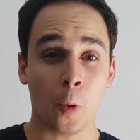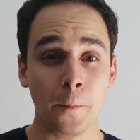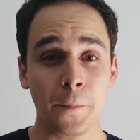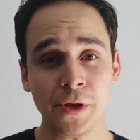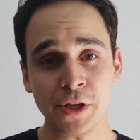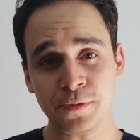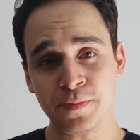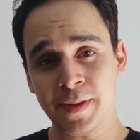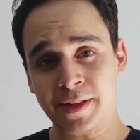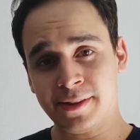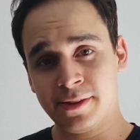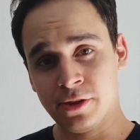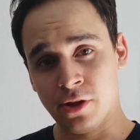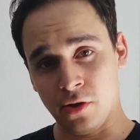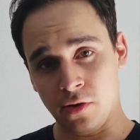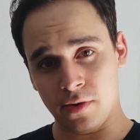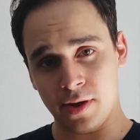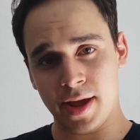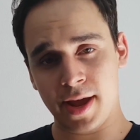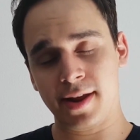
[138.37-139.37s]
On passe
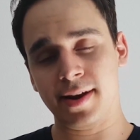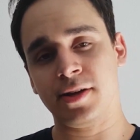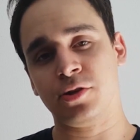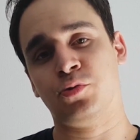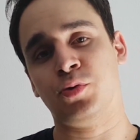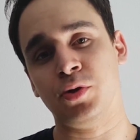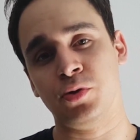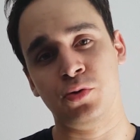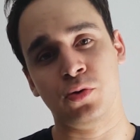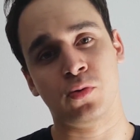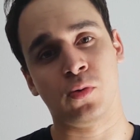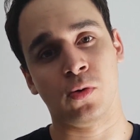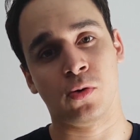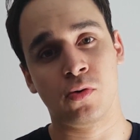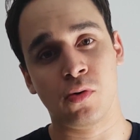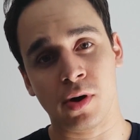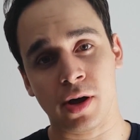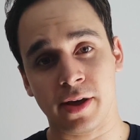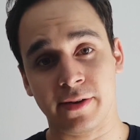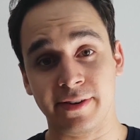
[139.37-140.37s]
maintenant à la suite du
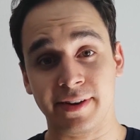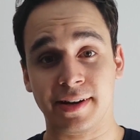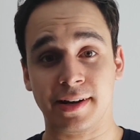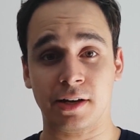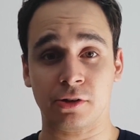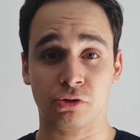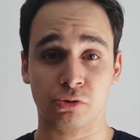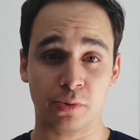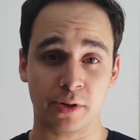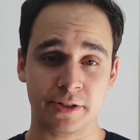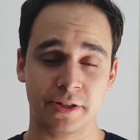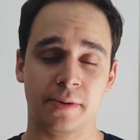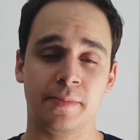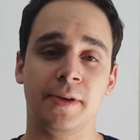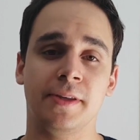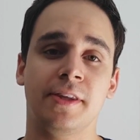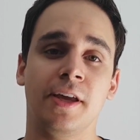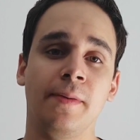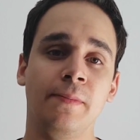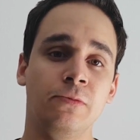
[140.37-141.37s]
concours avec la troisième
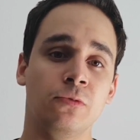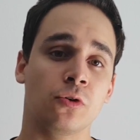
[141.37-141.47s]
étape.